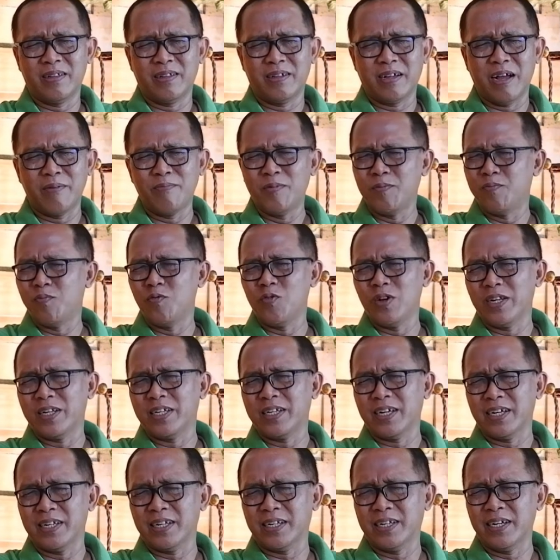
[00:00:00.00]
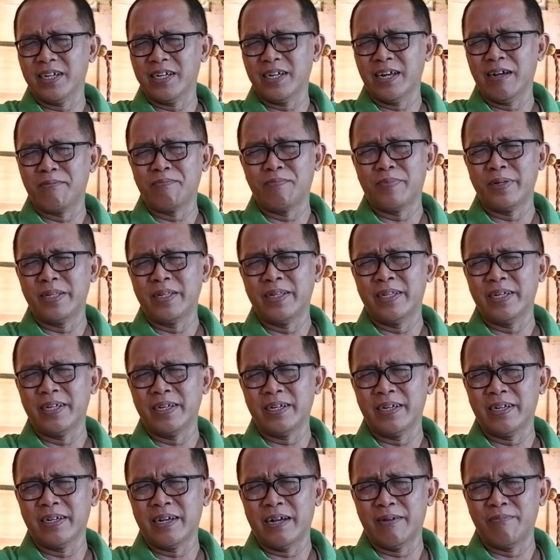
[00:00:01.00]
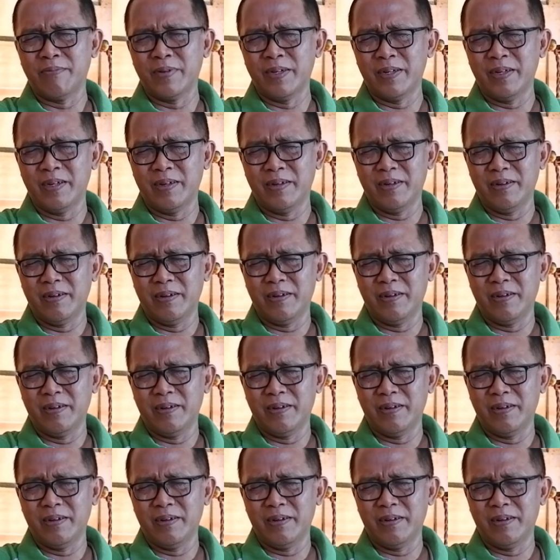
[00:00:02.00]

kami buat saja yang penting kami